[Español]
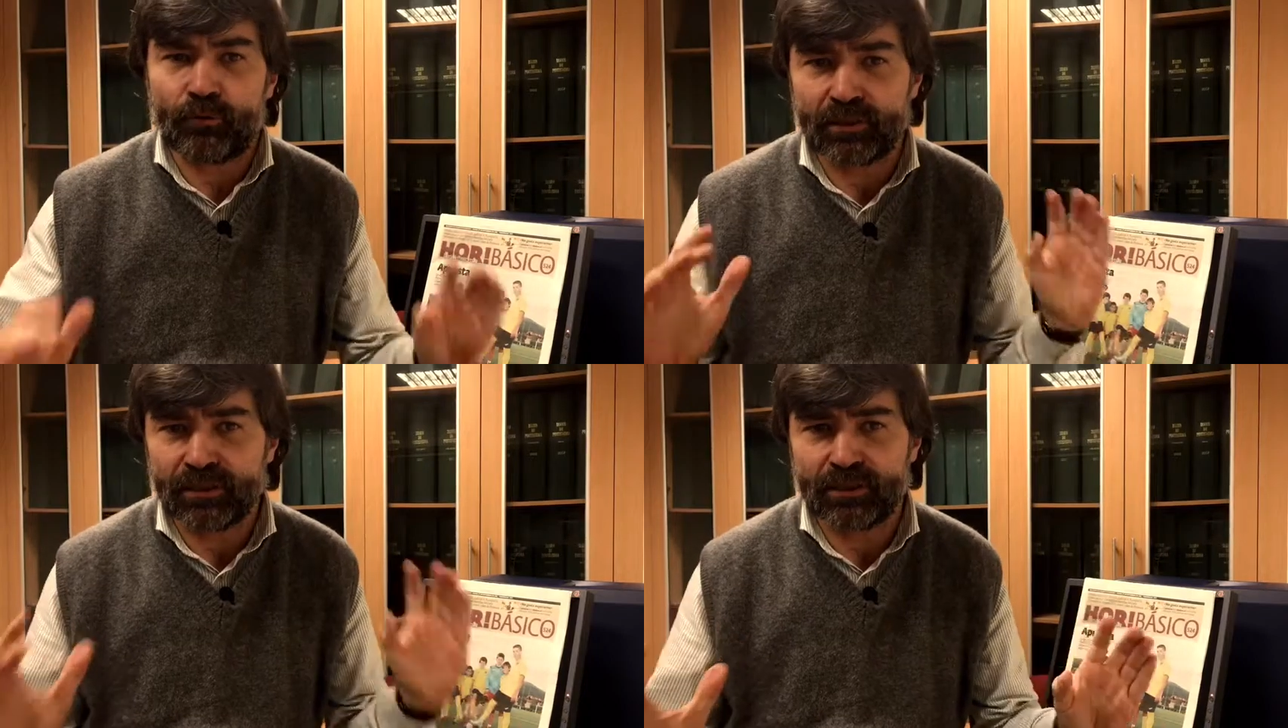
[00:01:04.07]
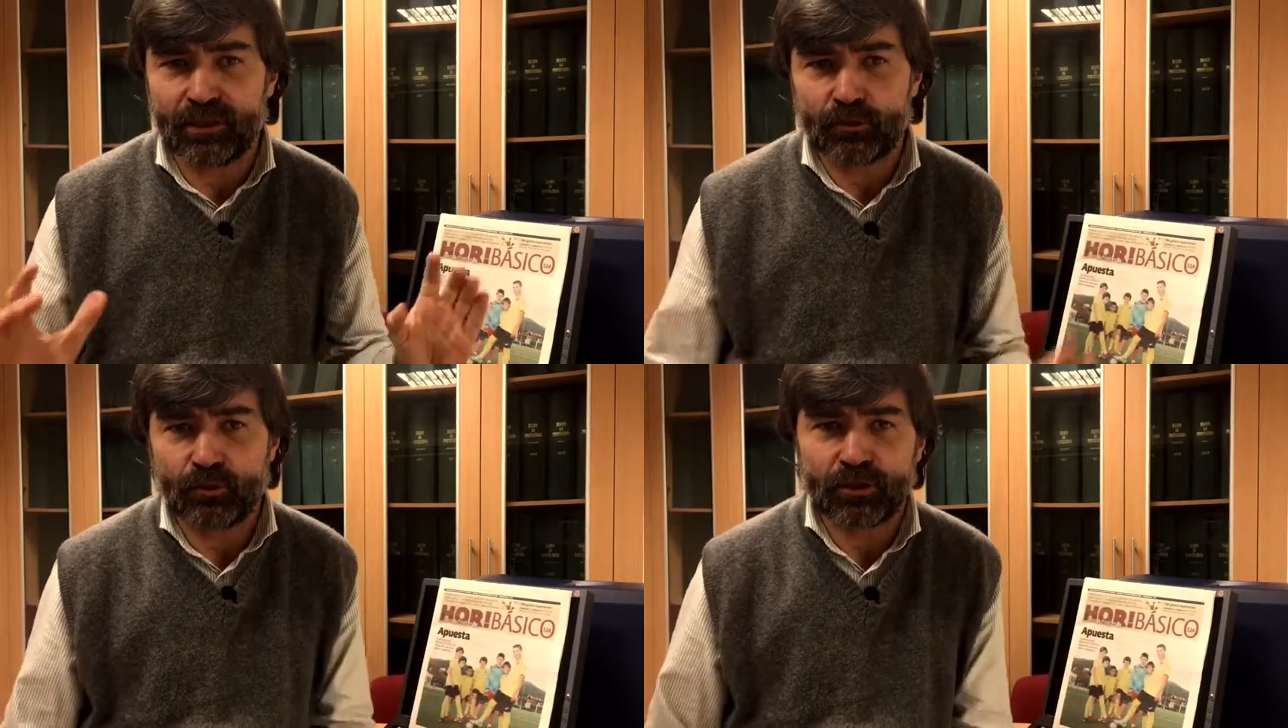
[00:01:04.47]
visita
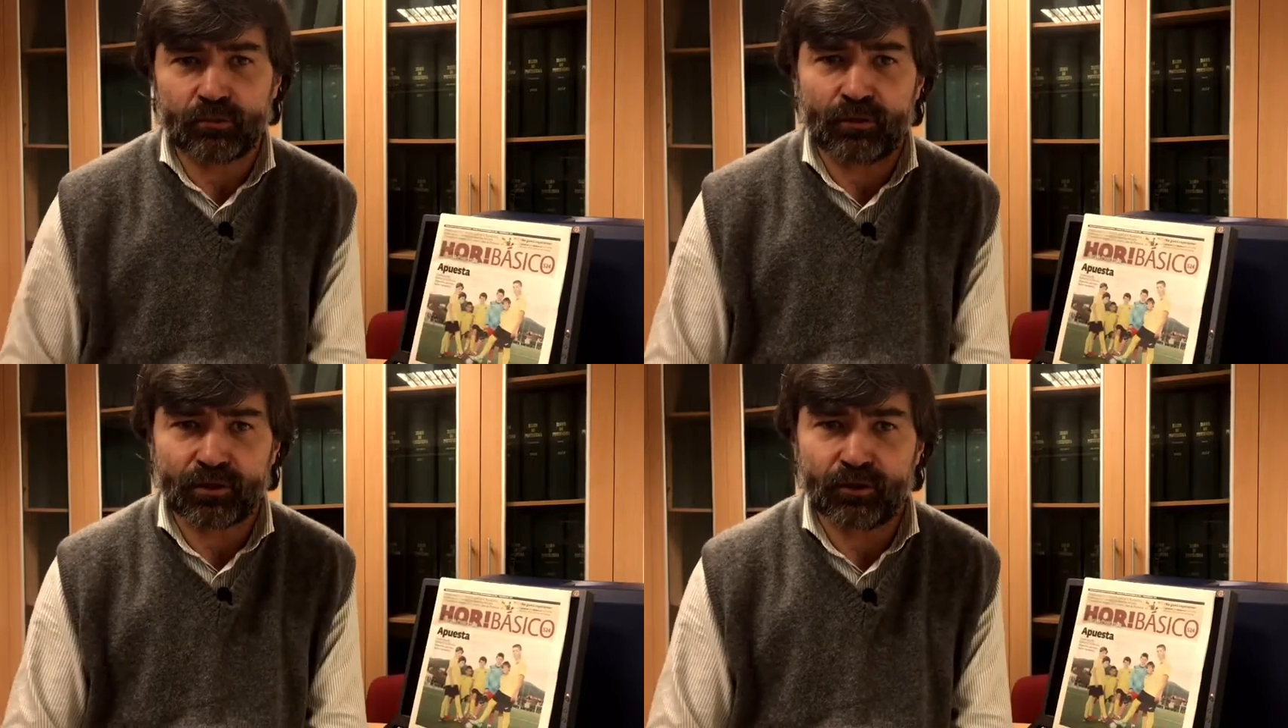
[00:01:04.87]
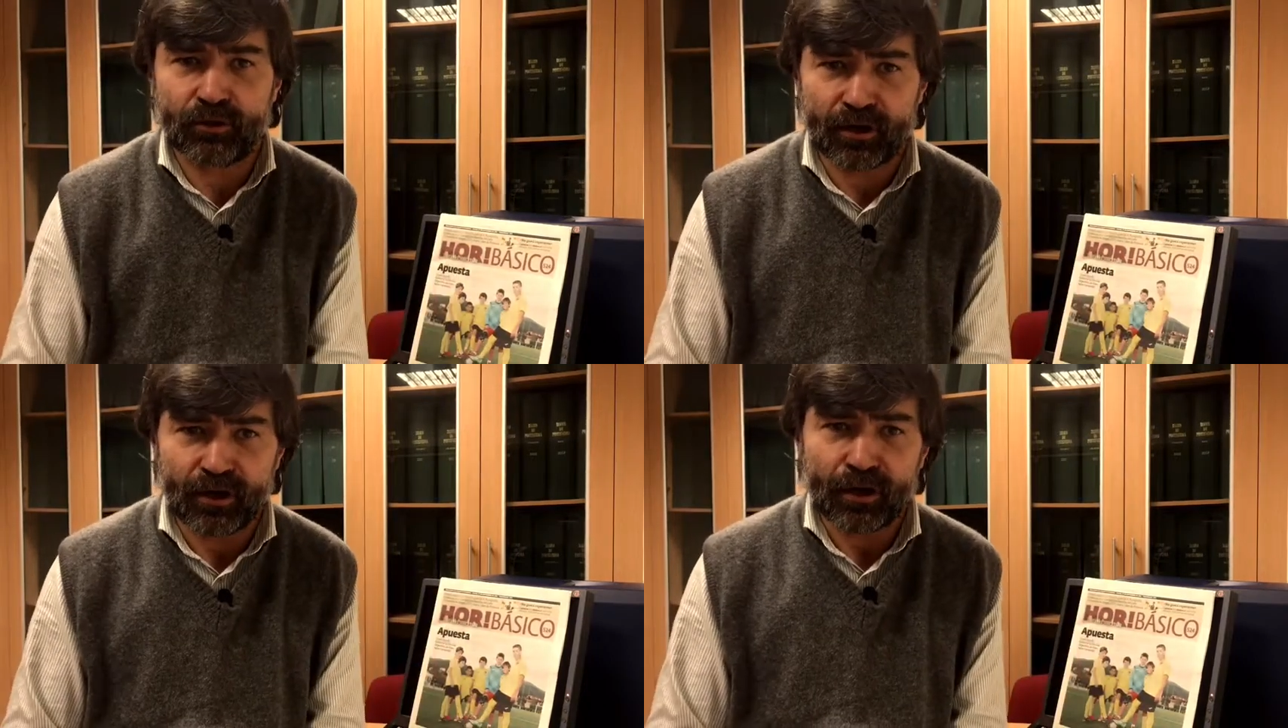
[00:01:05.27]
de turismo a
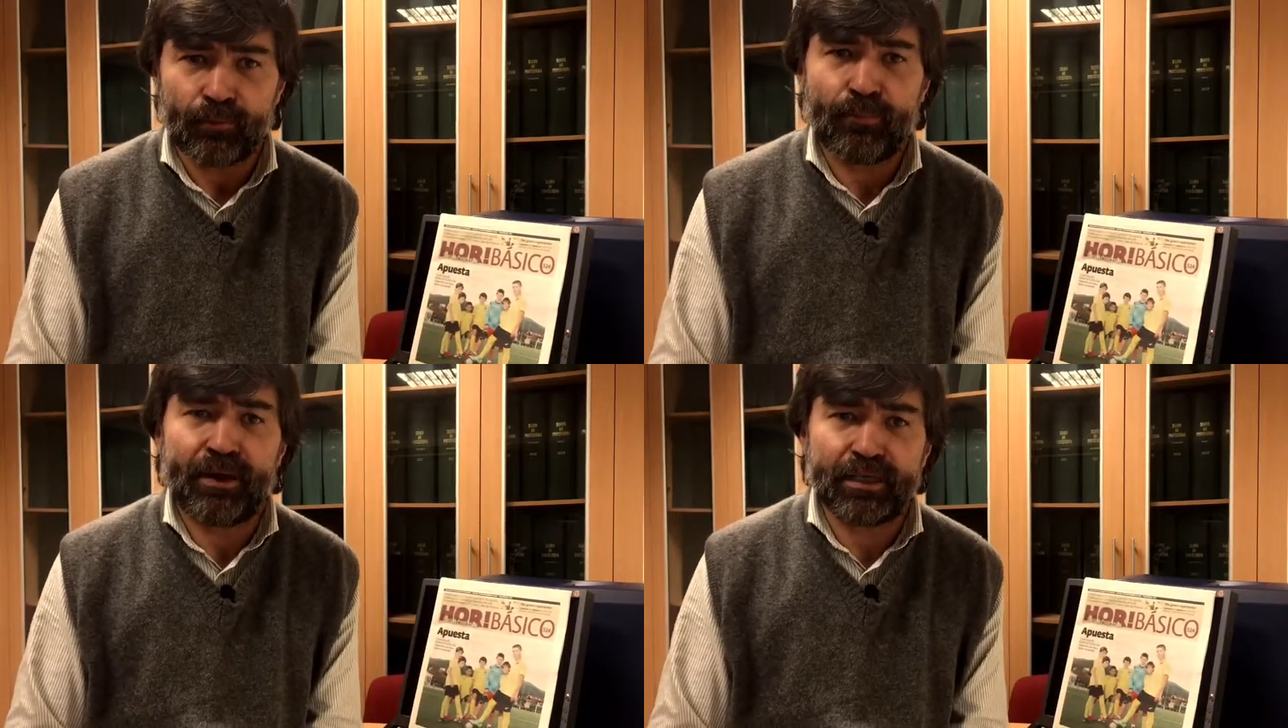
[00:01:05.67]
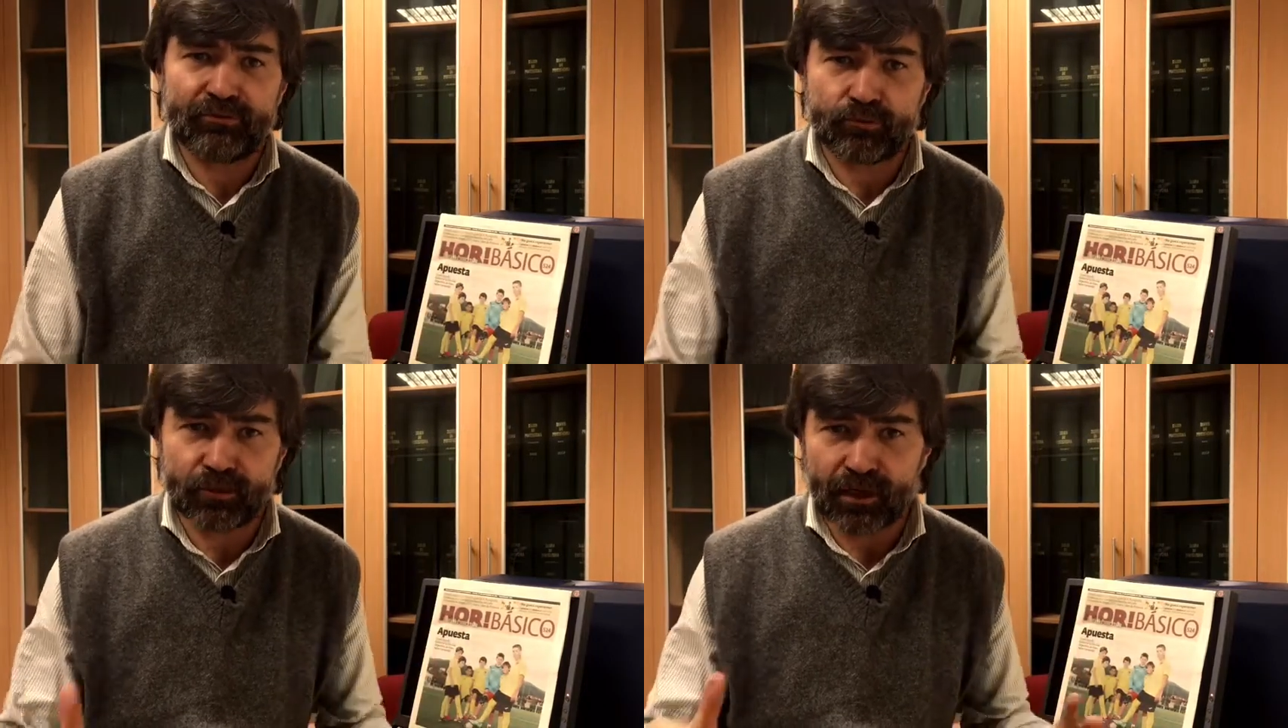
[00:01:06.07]
Barcelona para
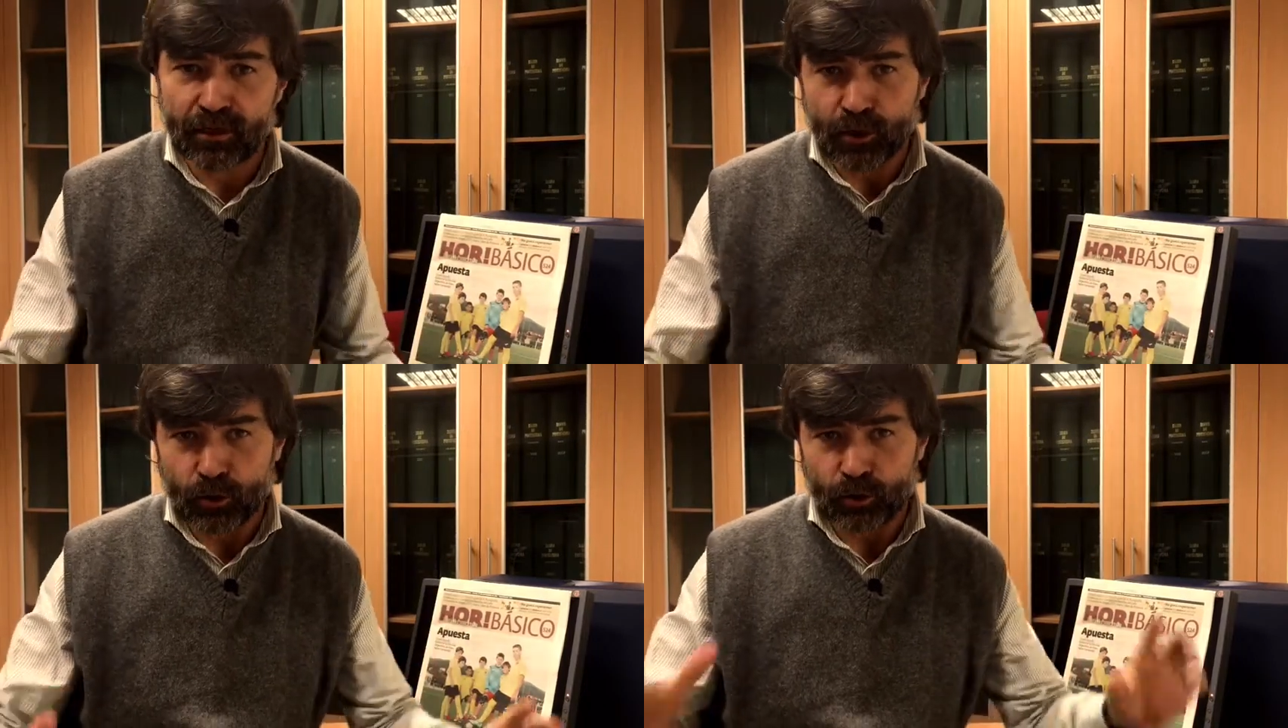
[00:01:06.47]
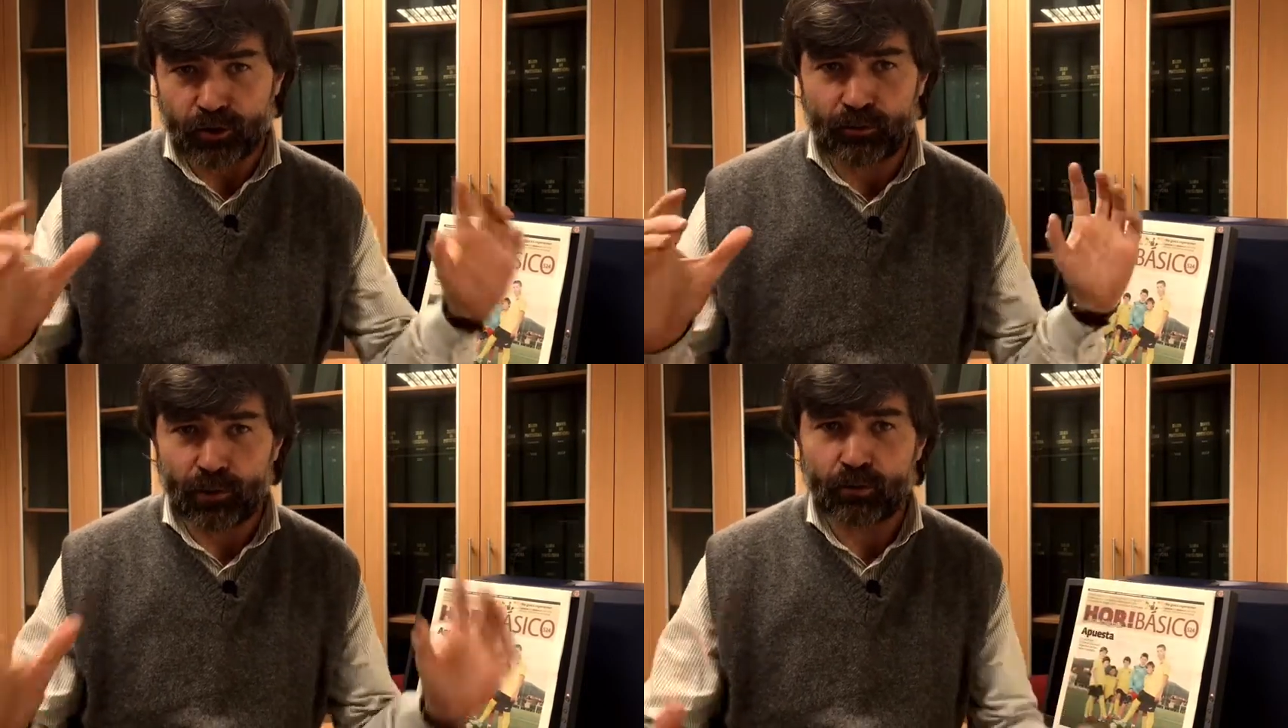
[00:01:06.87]
disfrutar
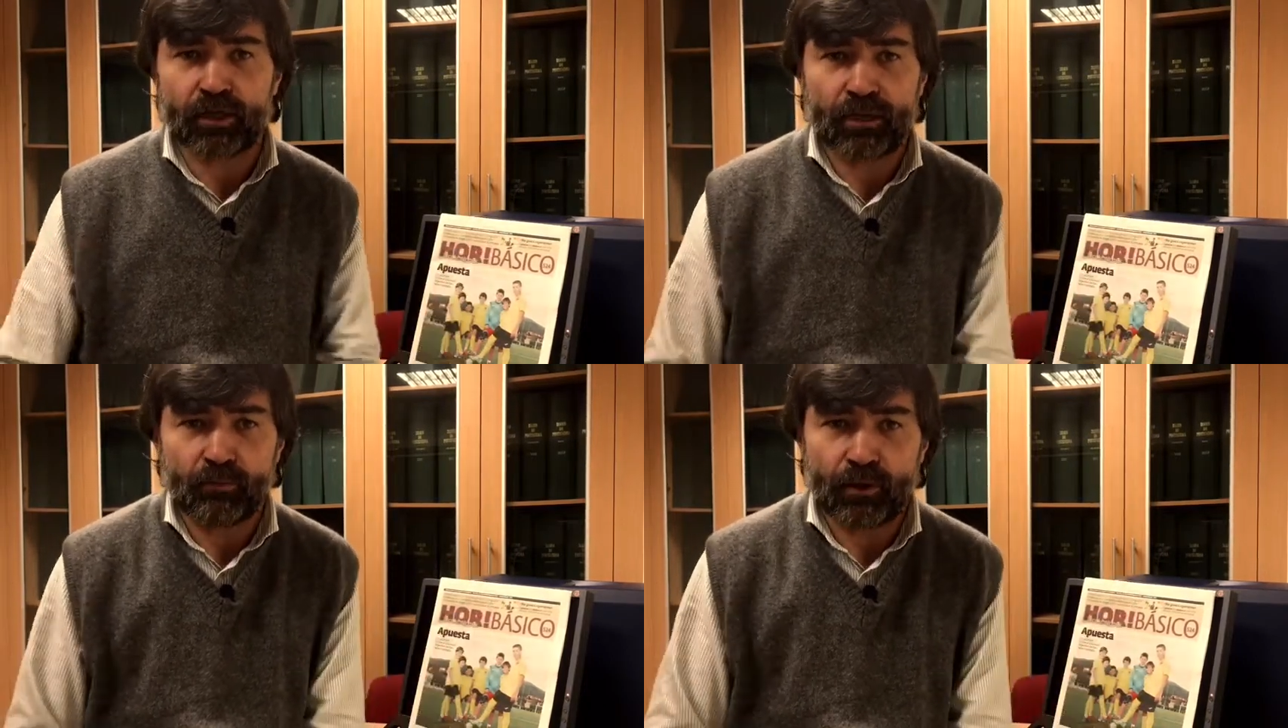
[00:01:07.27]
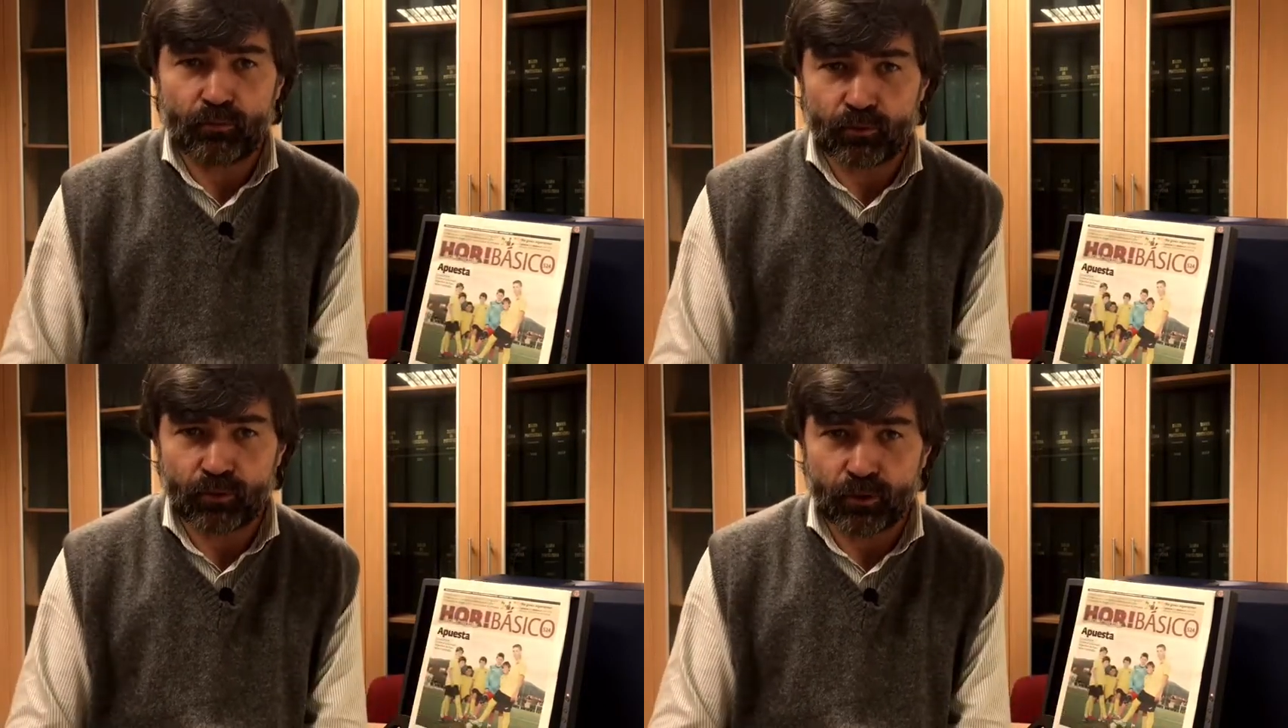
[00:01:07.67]
contra el mejor equipo del
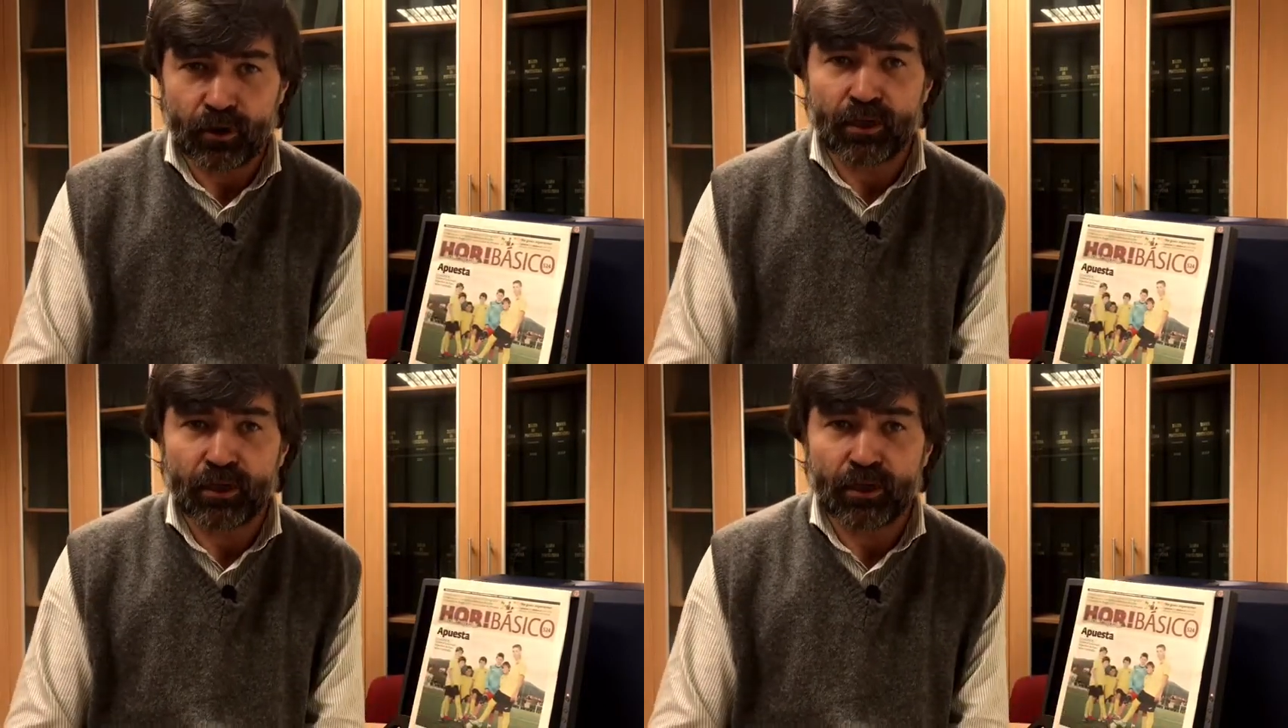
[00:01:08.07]
mundo.